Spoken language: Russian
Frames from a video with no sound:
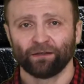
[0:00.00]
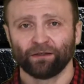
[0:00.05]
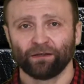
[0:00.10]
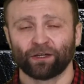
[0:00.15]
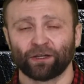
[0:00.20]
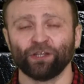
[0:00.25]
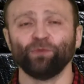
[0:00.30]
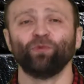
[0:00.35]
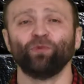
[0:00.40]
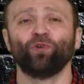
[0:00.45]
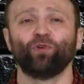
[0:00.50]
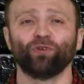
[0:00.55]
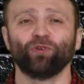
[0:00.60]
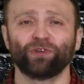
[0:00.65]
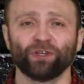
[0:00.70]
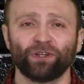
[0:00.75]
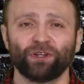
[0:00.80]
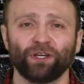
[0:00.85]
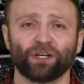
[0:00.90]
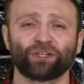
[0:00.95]
К нему
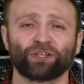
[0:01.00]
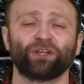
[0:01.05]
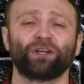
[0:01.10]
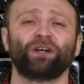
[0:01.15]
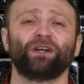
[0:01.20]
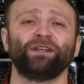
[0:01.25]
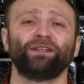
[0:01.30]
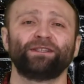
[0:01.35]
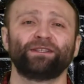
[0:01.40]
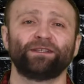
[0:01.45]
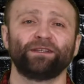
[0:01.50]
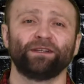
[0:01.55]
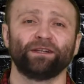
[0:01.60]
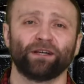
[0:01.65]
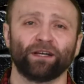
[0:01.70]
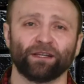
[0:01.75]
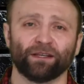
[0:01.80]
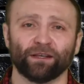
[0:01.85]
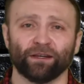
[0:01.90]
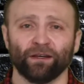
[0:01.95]
ходят даже
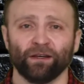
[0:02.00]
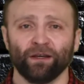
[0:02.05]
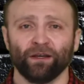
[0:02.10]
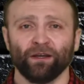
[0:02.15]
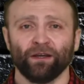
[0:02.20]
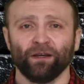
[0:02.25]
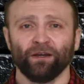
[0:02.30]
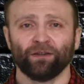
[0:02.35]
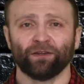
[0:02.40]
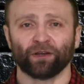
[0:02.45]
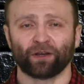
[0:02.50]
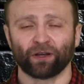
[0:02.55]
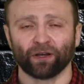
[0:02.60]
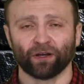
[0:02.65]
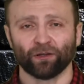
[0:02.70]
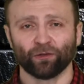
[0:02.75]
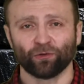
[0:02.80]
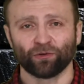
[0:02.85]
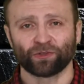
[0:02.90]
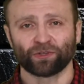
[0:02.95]
христиане –
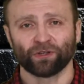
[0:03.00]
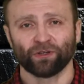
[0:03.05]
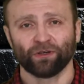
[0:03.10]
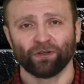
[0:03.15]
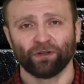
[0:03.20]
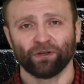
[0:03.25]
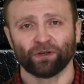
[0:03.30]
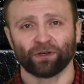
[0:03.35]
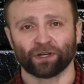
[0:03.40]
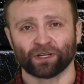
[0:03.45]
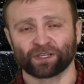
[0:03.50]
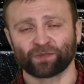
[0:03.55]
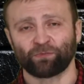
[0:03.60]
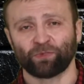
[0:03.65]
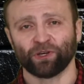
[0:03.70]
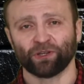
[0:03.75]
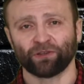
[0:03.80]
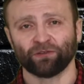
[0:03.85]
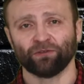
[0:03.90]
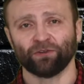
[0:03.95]
наколоть
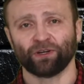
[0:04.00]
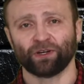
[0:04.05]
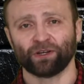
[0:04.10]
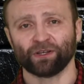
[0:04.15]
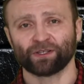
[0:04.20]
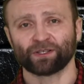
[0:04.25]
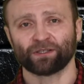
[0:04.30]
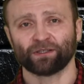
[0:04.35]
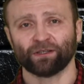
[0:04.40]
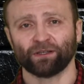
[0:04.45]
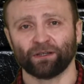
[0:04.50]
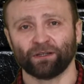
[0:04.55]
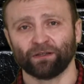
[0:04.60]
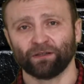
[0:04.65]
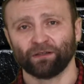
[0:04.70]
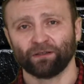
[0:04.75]
распятого Христа.